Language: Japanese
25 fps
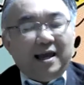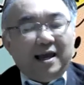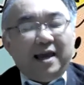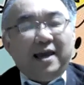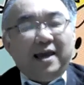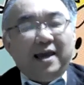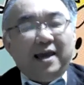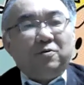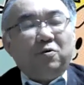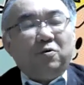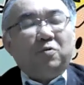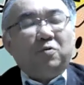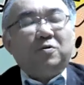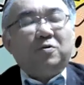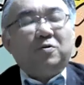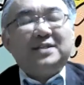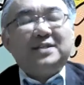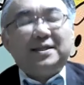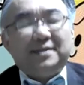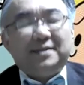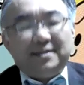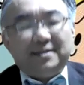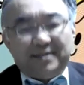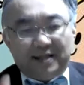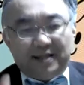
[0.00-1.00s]
えー、高校
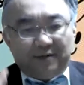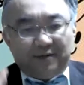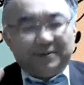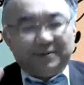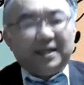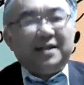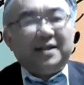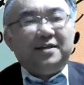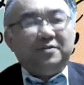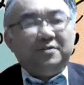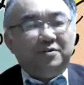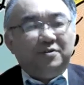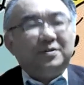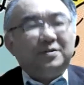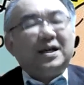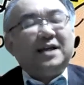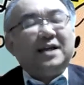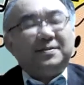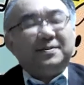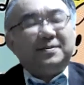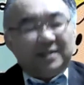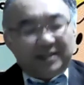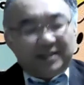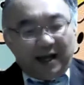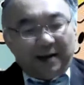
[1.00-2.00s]
3年生が2人入
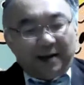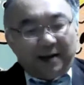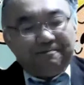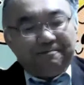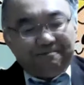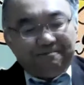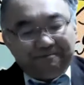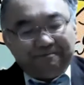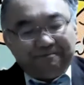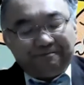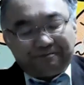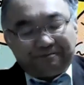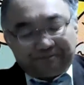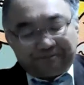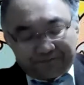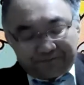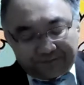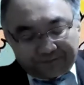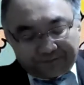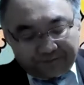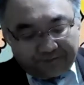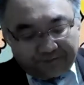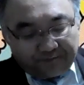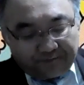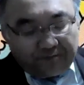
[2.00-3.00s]
会しました。うん
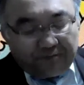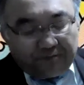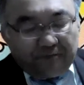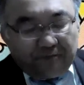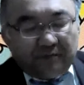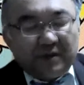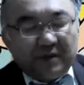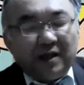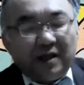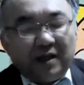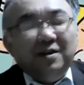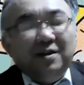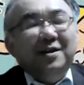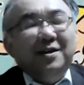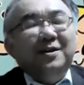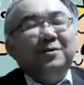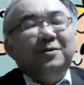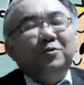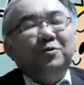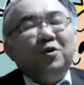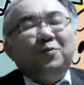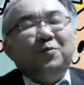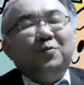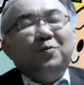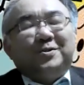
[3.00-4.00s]

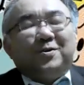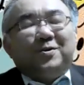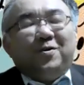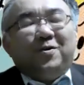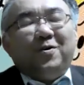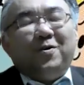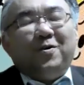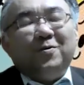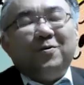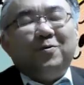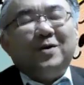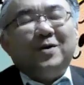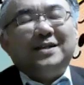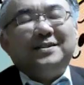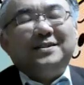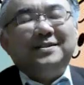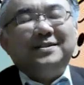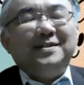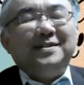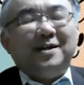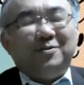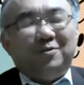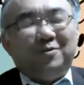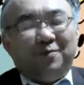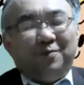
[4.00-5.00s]
どうもその5
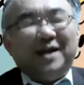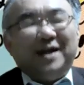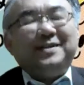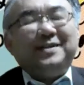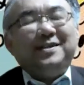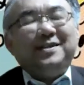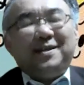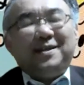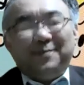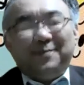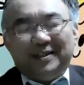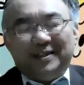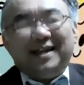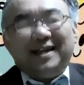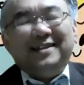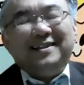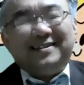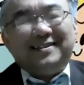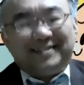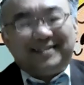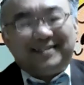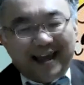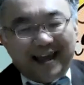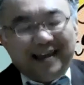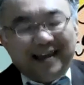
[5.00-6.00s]
月になるの待ってたみたい
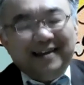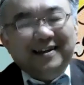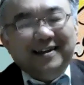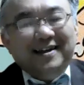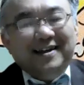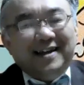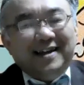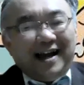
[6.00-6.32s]
ですね。